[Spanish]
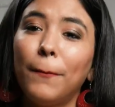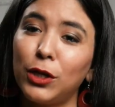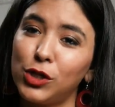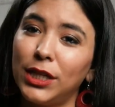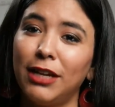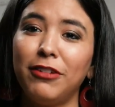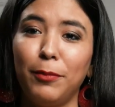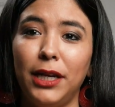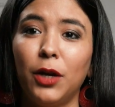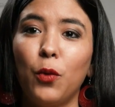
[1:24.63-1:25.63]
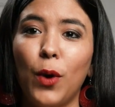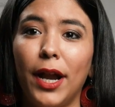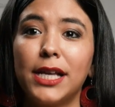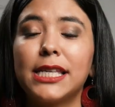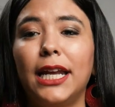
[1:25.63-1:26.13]
pero sí las familias
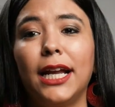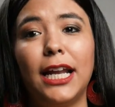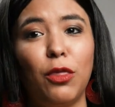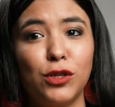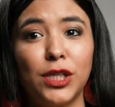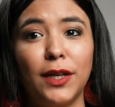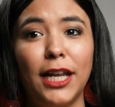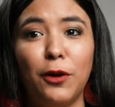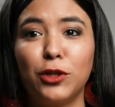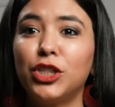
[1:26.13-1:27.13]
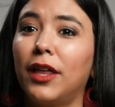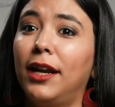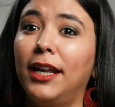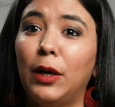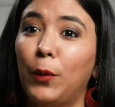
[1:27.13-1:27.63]
cubanas salen a las 12 de la noche a
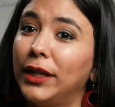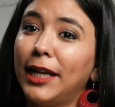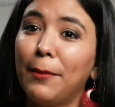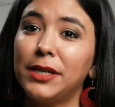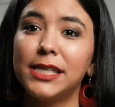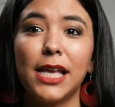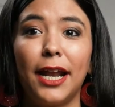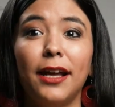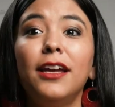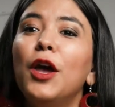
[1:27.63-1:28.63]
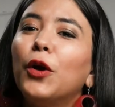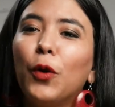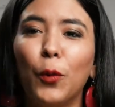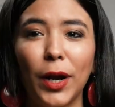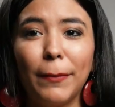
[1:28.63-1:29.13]
darle la vuelta a la manzana
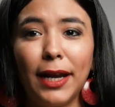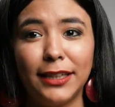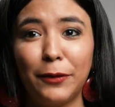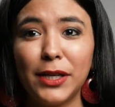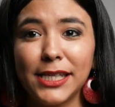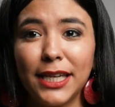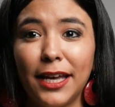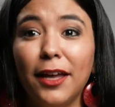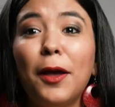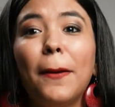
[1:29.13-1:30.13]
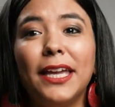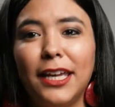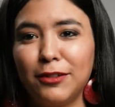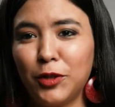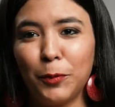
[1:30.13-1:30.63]
con una maleta vacía
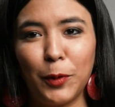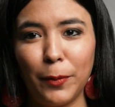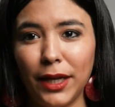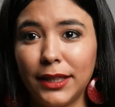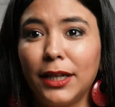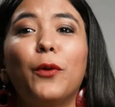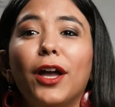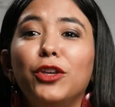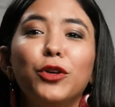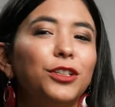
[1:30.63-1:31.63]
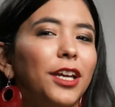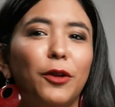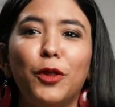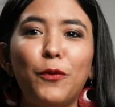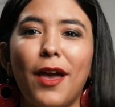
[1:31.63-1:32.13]
y esto promete un año
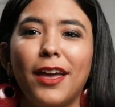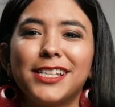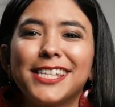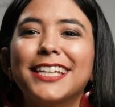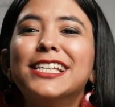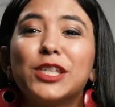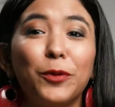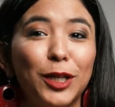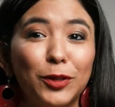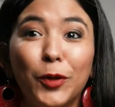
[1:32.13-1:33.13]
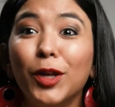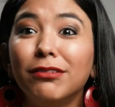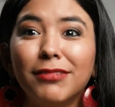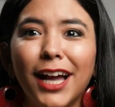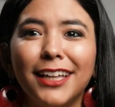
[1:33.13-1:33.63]
lleno de viajes, sobre todo
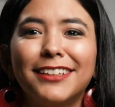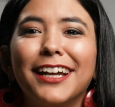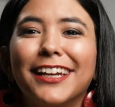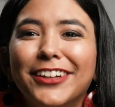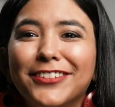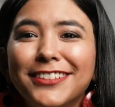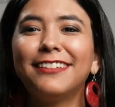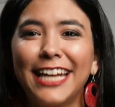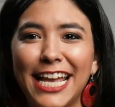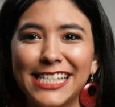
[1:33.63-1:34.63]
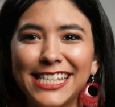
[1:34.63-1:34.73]
al extranjero. 3.